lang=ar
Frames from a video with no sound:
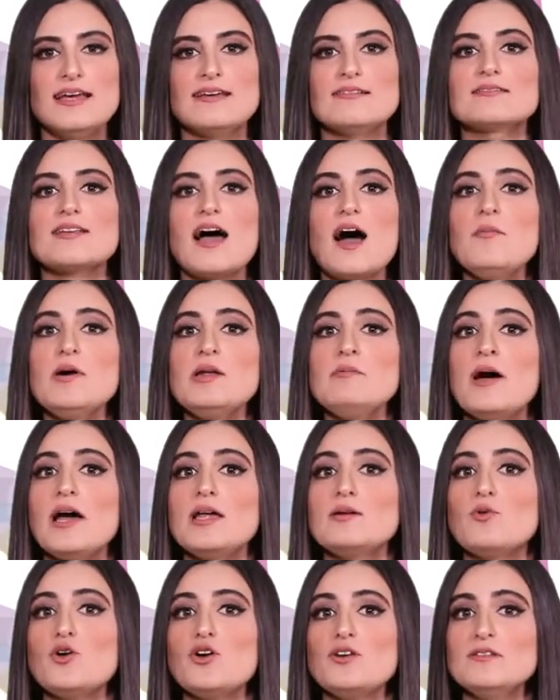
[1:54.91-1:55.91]
يتعامل
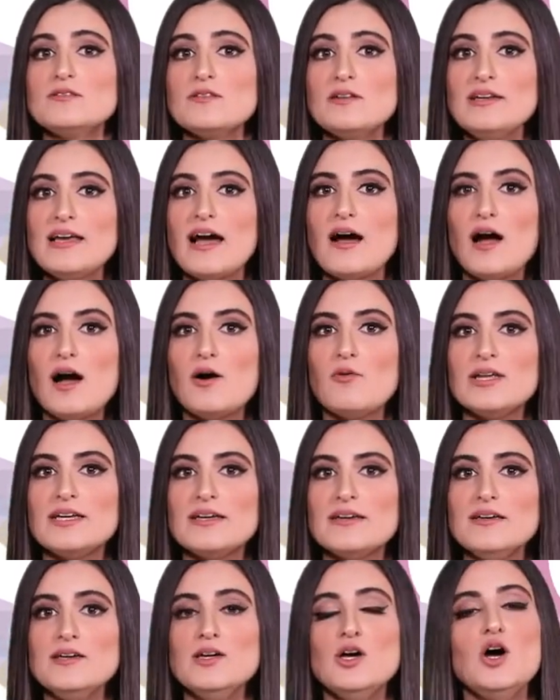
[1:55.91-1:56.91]
مع المحيط اللي
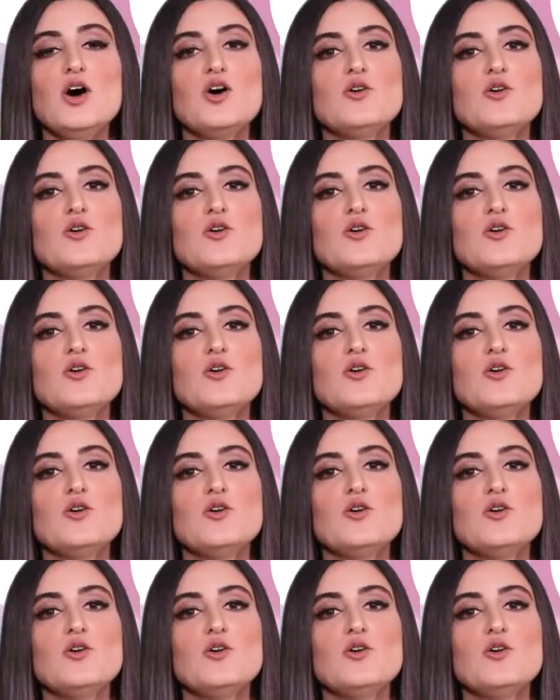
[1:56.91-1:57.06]
حواليه